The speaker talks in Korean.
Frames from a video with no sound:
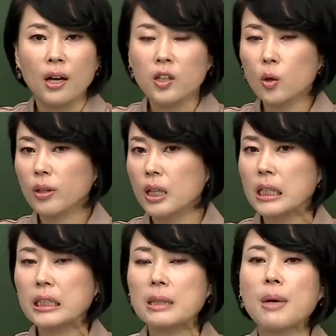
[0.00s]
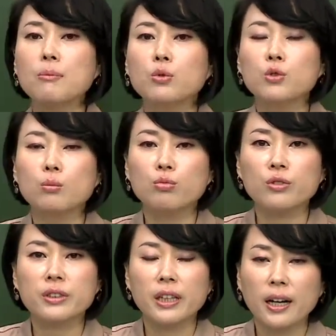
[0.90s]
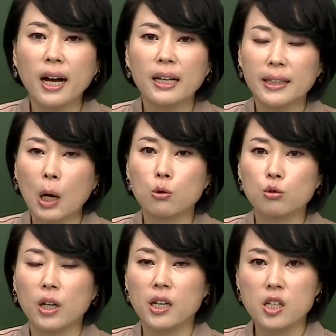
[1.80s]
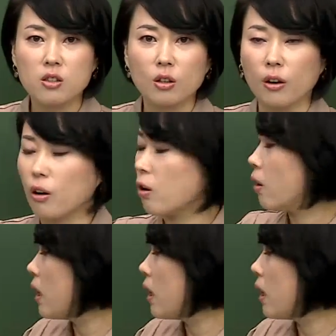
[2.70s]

이렇게 크기만 묻는 문제가 나올 수가 있어요.